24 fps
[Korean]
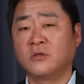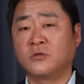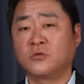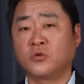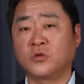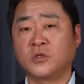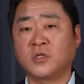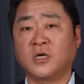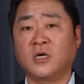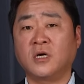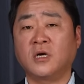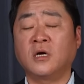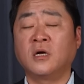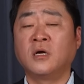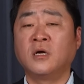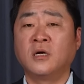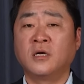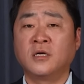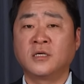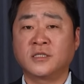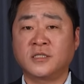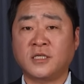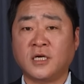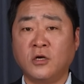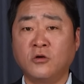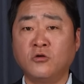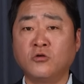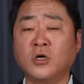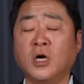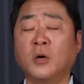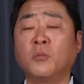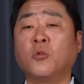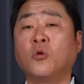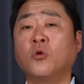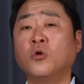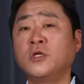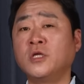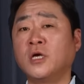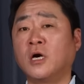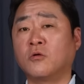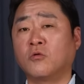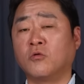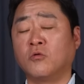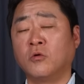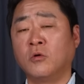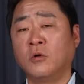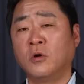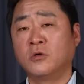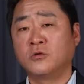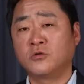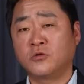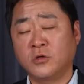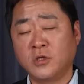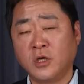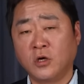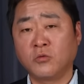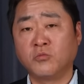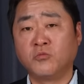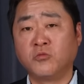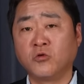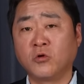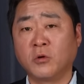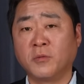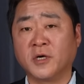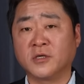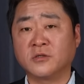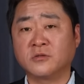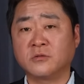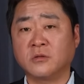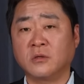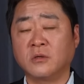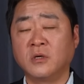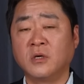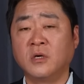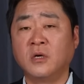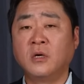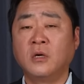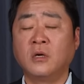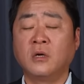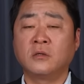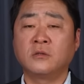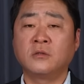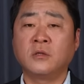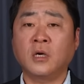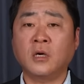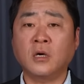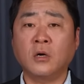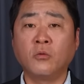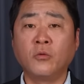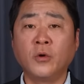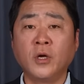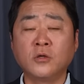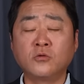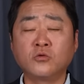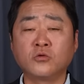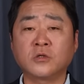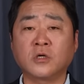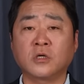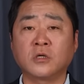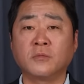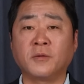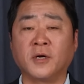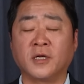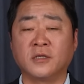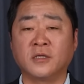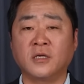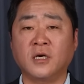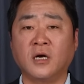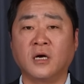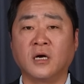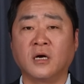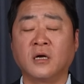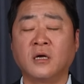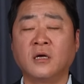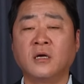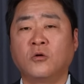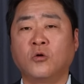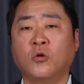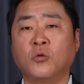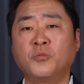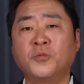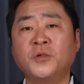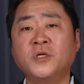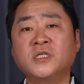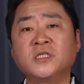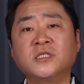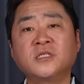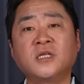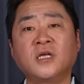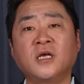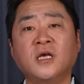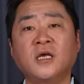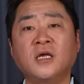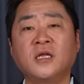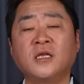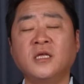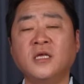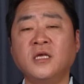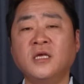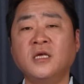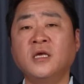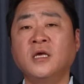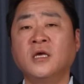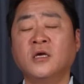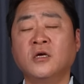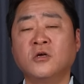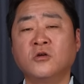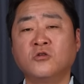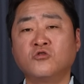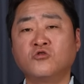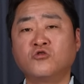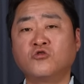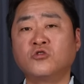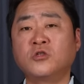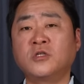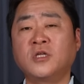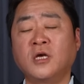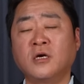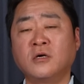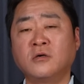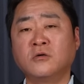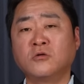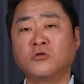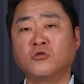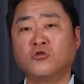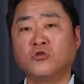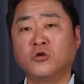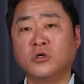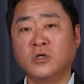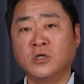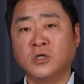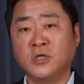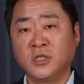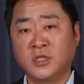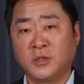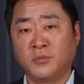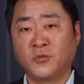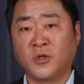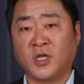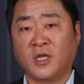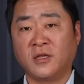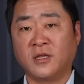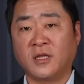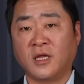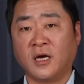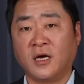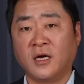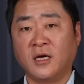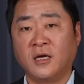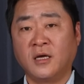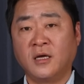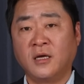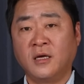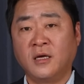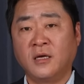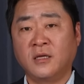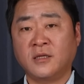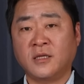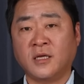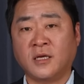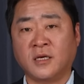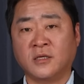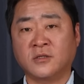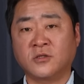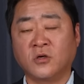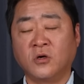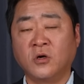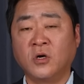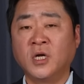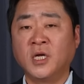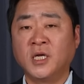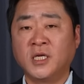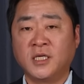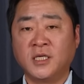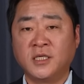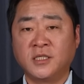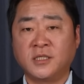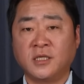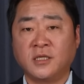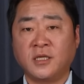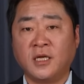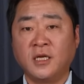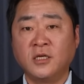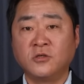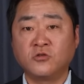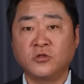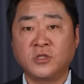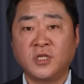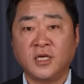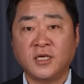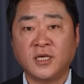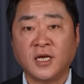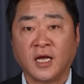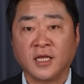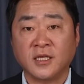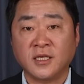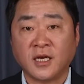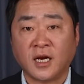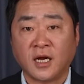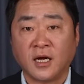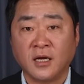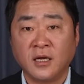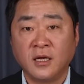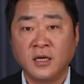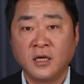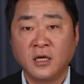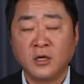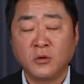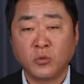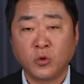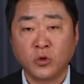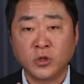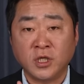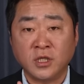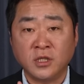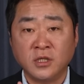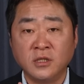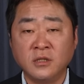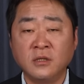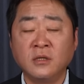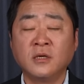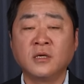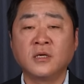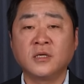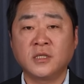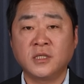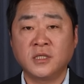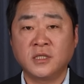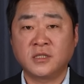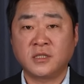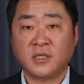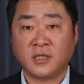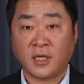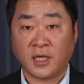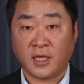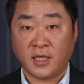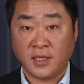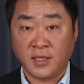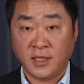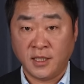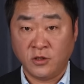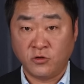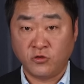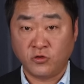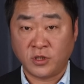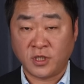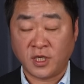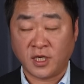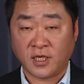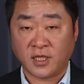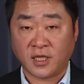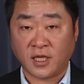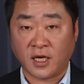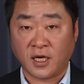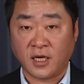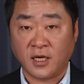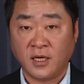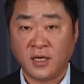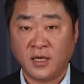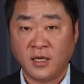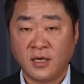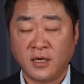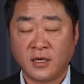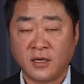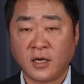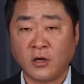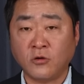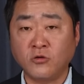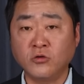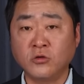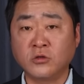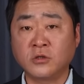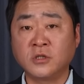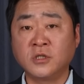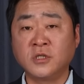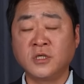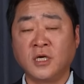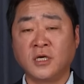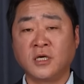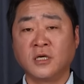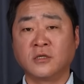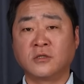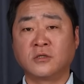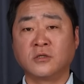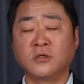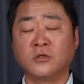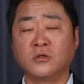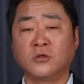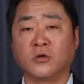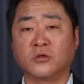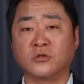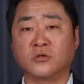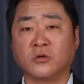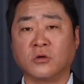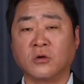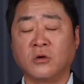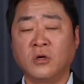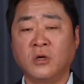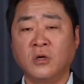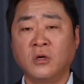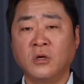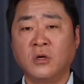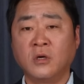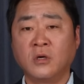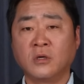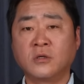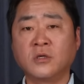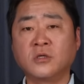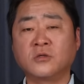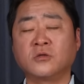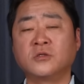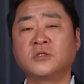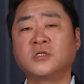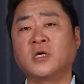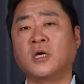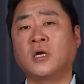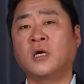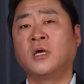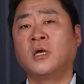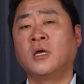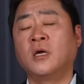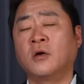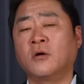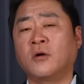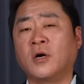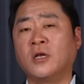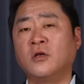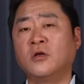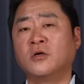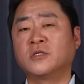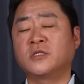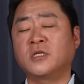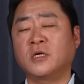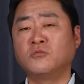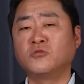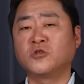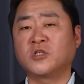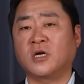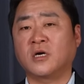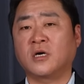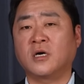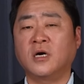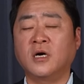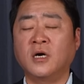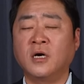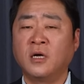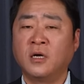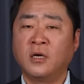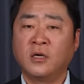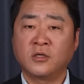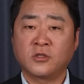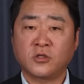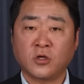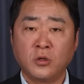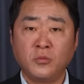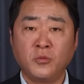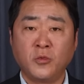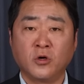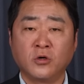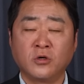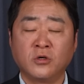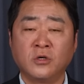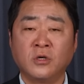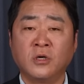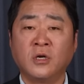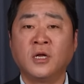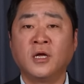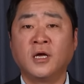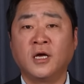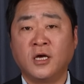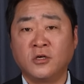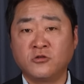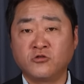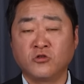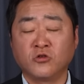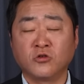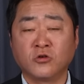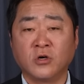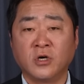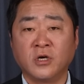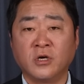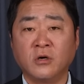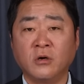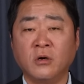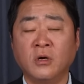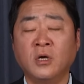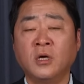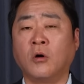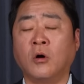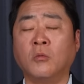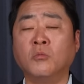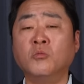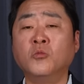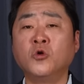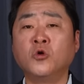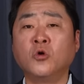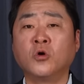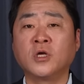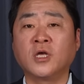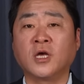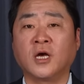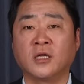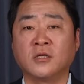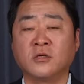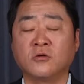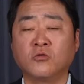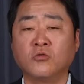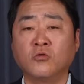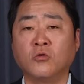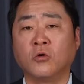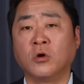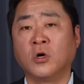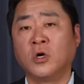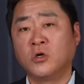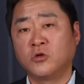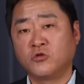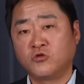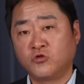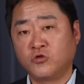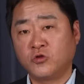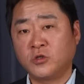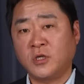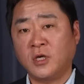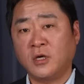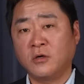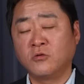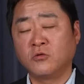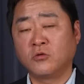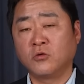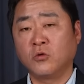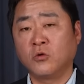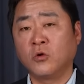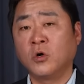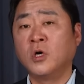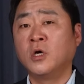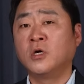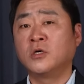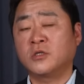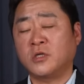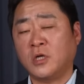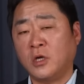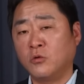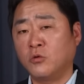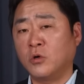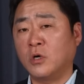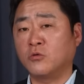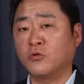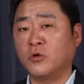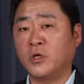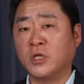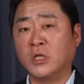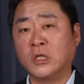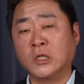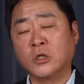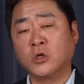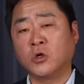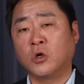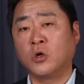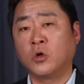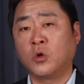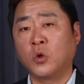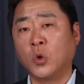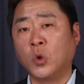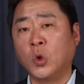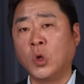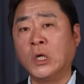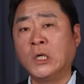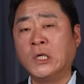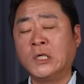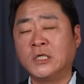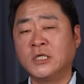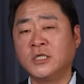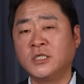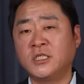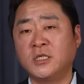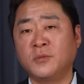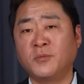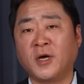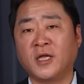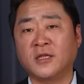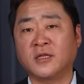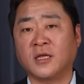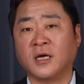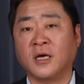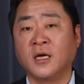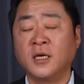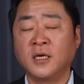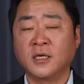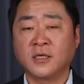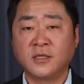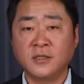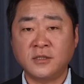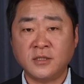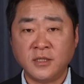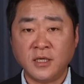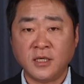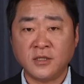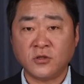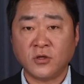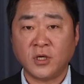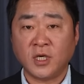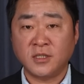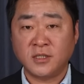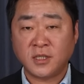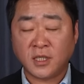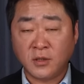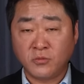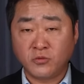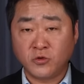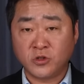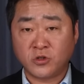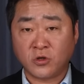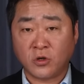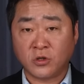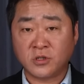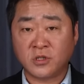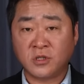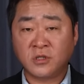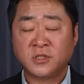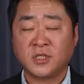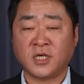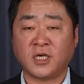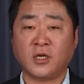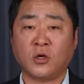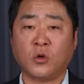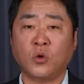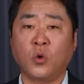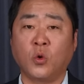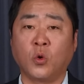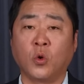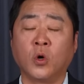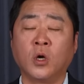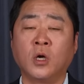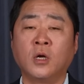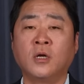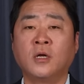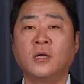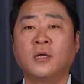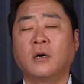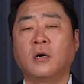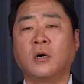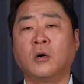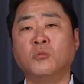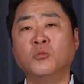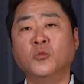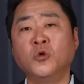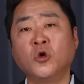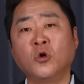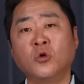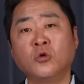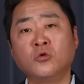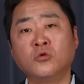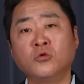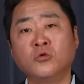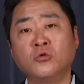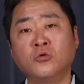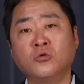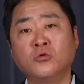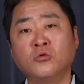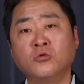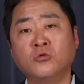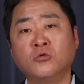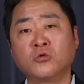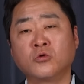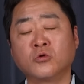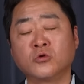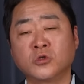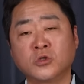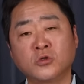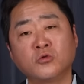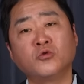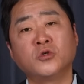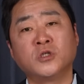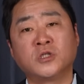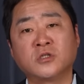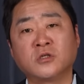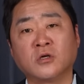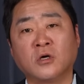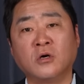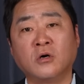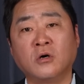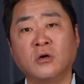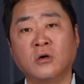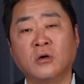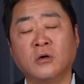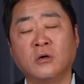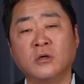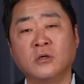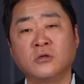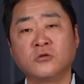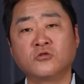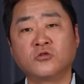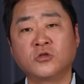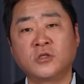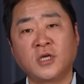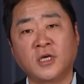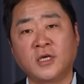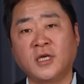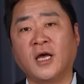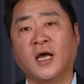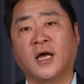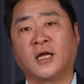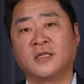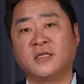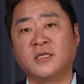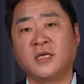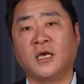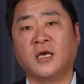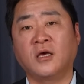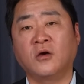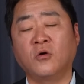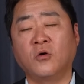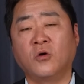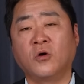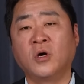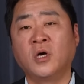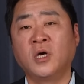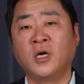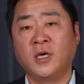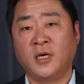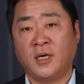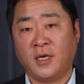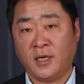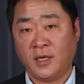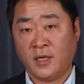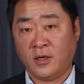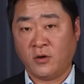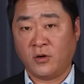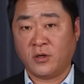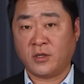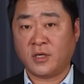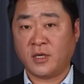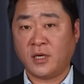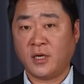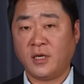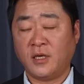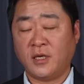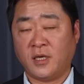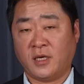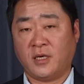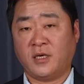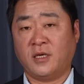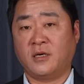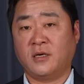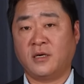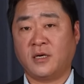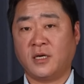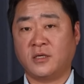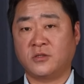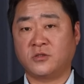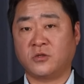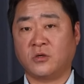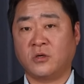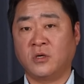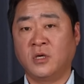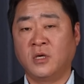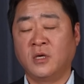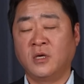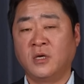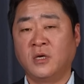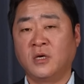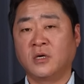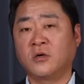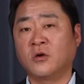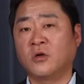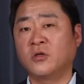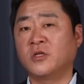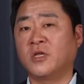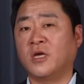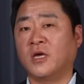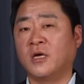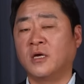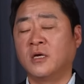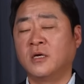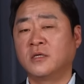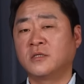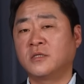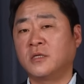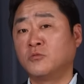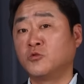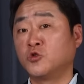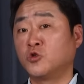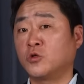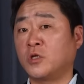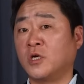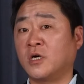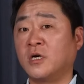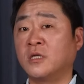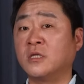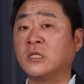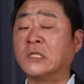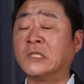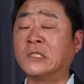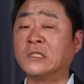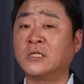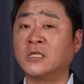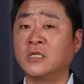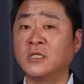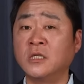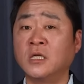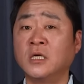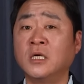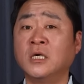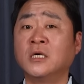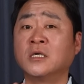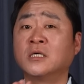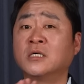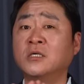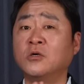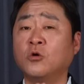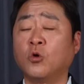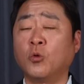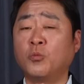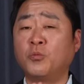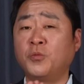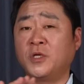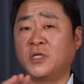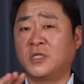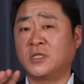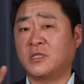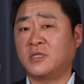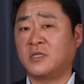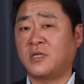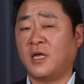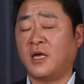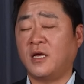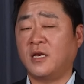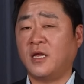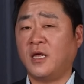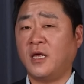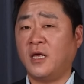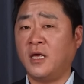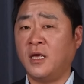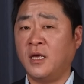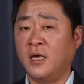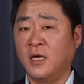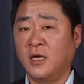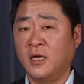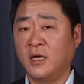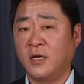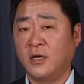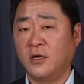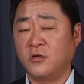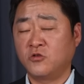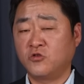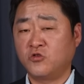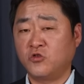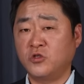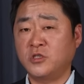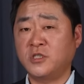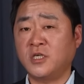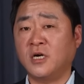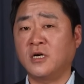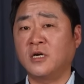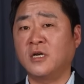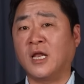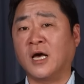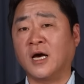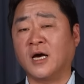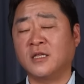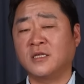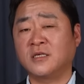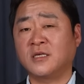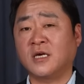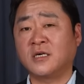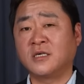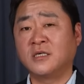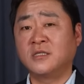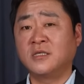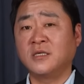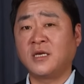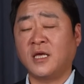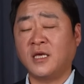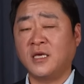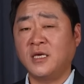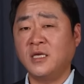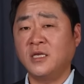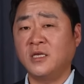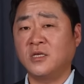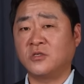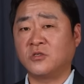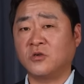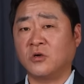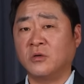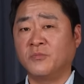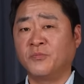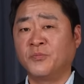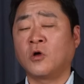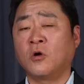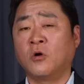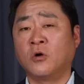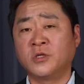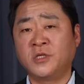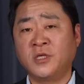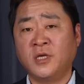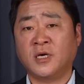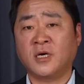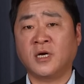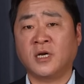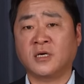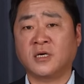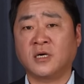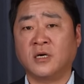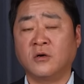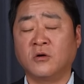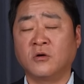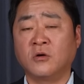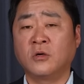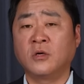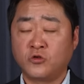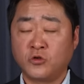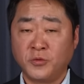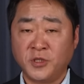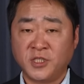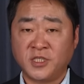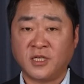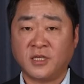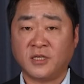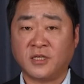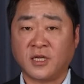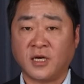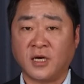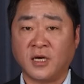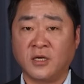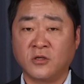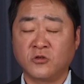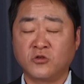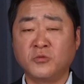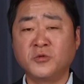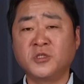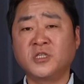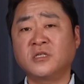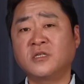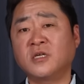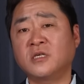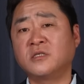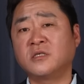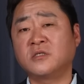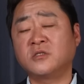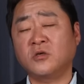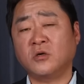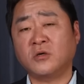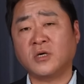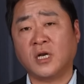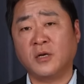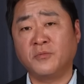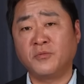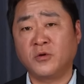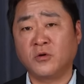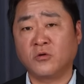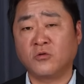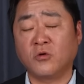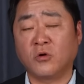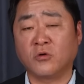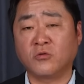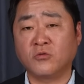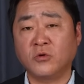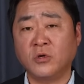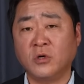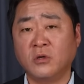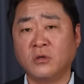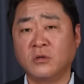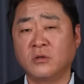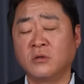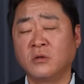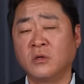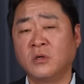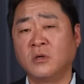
조사 사유가 뭐냐고 전화로 물어봤죠. 내가 왜 조사를 받냐? 오피스텔이 주택으로 의심된다. 따라서 일 세대 일 주택이 아니라 본인은 일 세대 이 주택이다. 라고 그 얘기를 들은 거죠. 그래서 이제 관련 세무사가 설명을 해주는 거예요. 업무용이 아니고 주택으로 사용하고 있는 걸로 의심한다. 그때서야 이제 이분 정신을 차리고 업무용으로 쓰고 있어요. 주택이 아니에요. 이렇게 얘기를 하죠. 그런데 세무조사관들은 그 오피스텔에 출장을 나가는 게 그들의 일이죠. 어디에 갈까요? 주민센터. 주민센터 직접 갈 필요도 없고요.